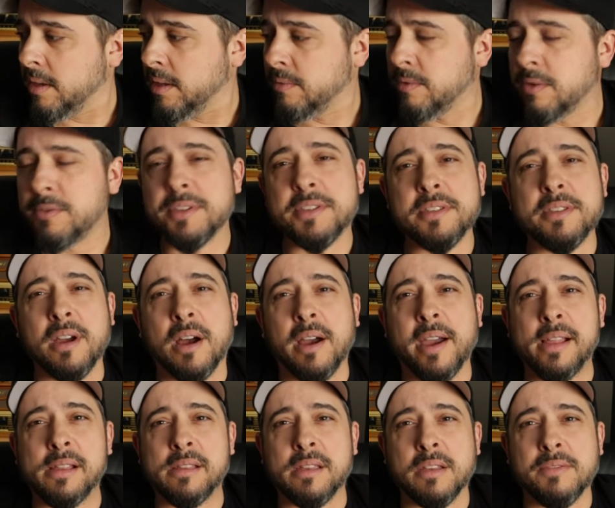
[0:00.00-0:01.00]
Wir wissen ja,
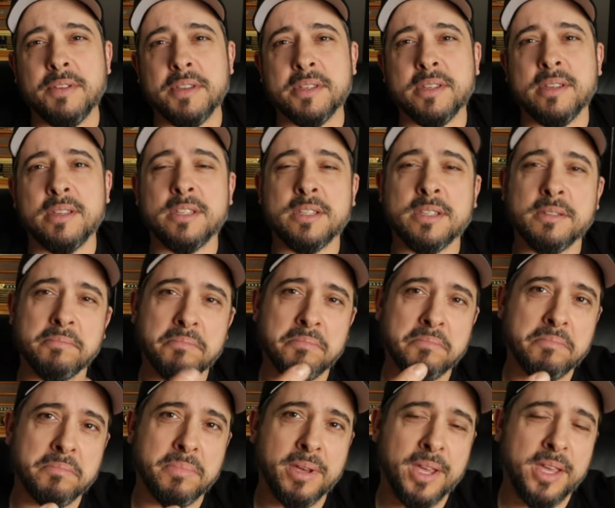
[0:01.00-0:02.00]
ältere Whiskys,
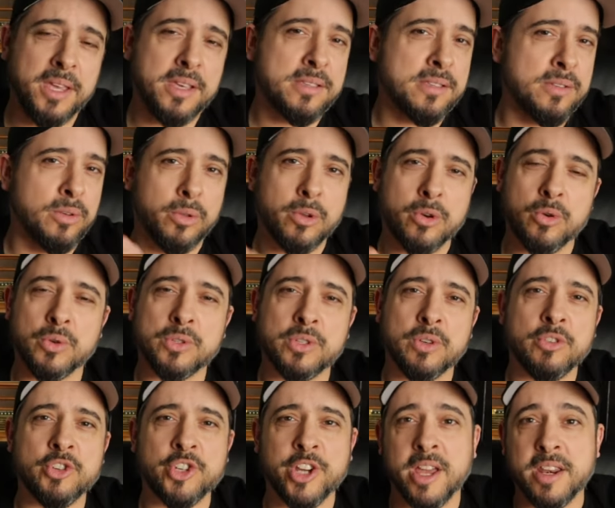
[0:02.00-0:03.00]
PX,
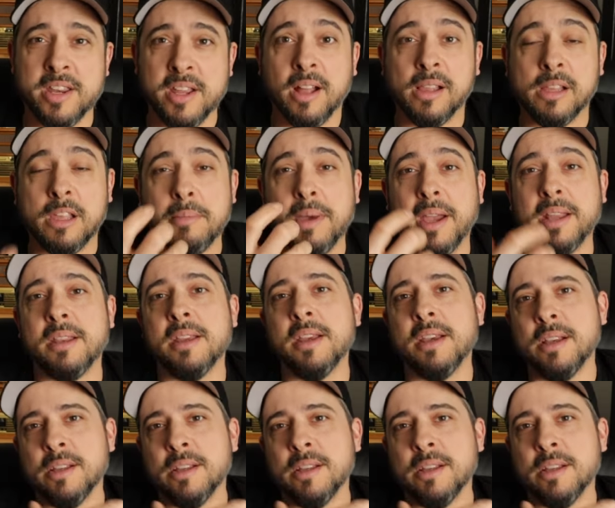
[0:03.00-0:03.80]
Oloroso, Sherry allgemein,